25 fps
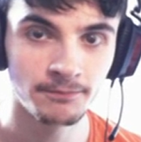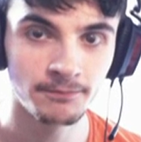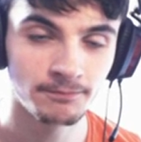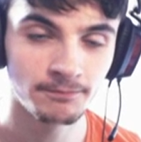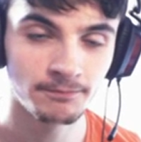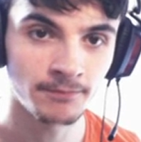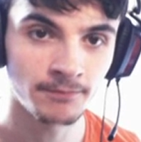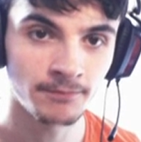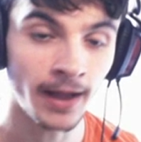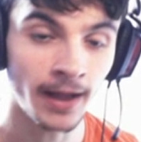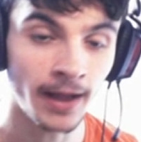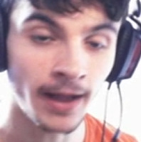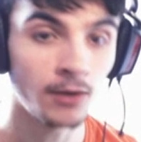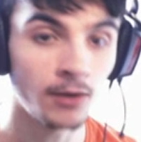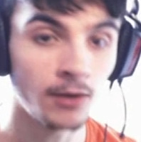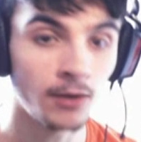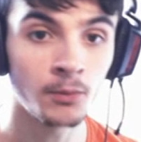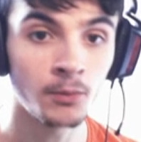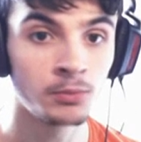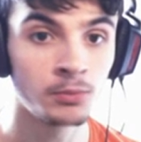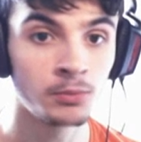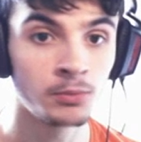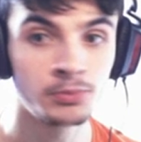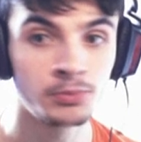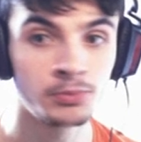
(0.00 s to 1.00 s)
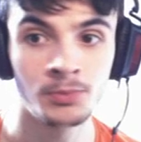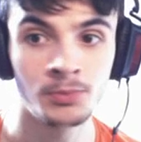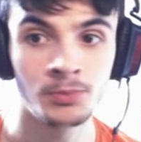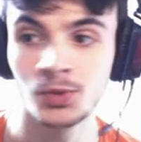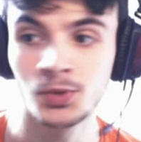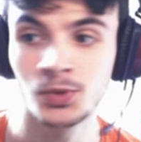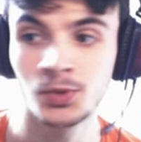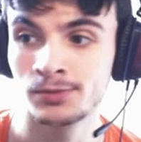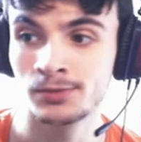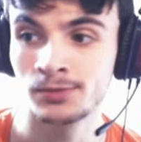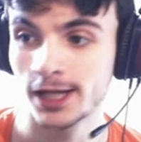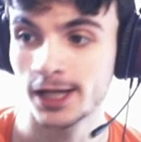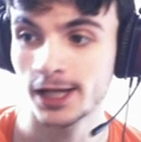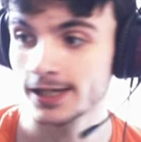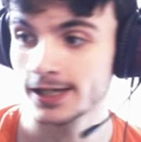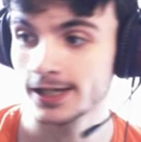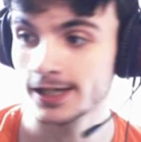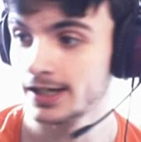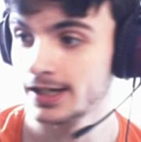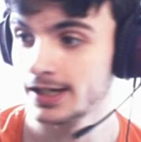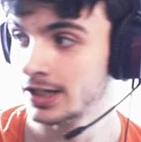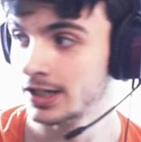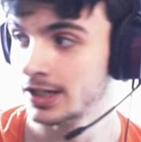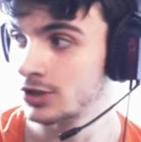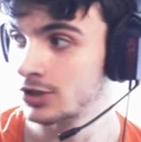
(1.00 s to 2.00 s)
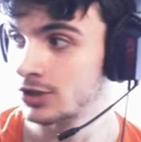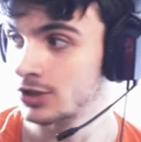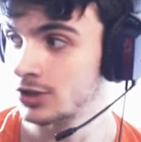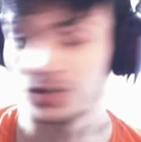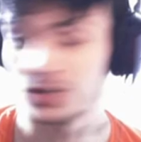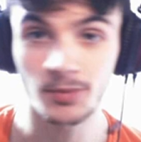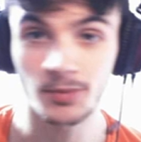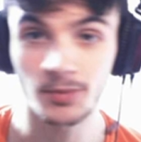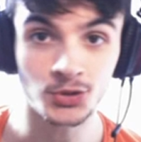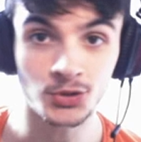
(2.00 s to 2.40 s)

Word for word: Ah, on, peut plus peindre. Je ne sais pas